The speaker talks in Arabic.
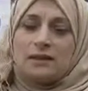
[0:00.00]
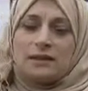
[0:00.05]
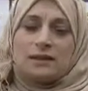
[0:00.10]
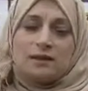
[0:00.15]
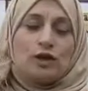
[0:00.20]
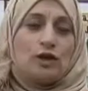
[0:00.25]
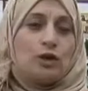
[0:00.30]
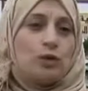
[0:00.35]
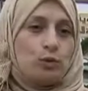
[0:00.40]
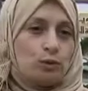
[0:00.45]

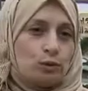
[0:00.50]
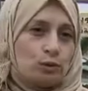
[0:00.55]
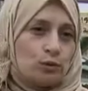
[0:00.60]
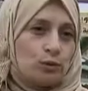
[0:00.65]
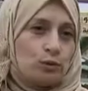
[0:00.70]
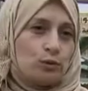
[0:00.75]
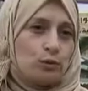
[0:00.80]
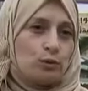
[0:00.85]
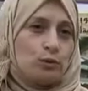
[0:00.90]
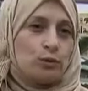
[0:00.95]

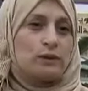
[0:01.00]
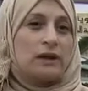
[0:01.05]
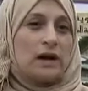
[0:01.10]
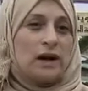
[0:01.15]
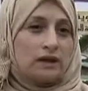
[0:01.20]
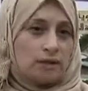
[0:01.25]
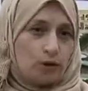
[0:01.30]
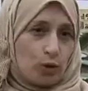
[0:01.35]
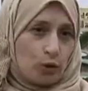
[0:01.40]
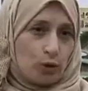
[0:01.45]
نكونوا
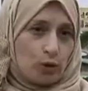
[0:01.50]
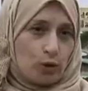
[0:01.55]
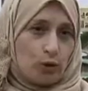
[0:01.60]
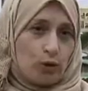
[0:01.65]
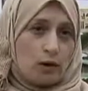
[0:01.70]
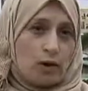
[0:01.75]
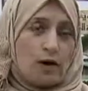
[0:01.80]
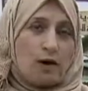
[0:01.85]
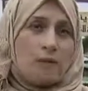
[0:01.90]
ونأطروا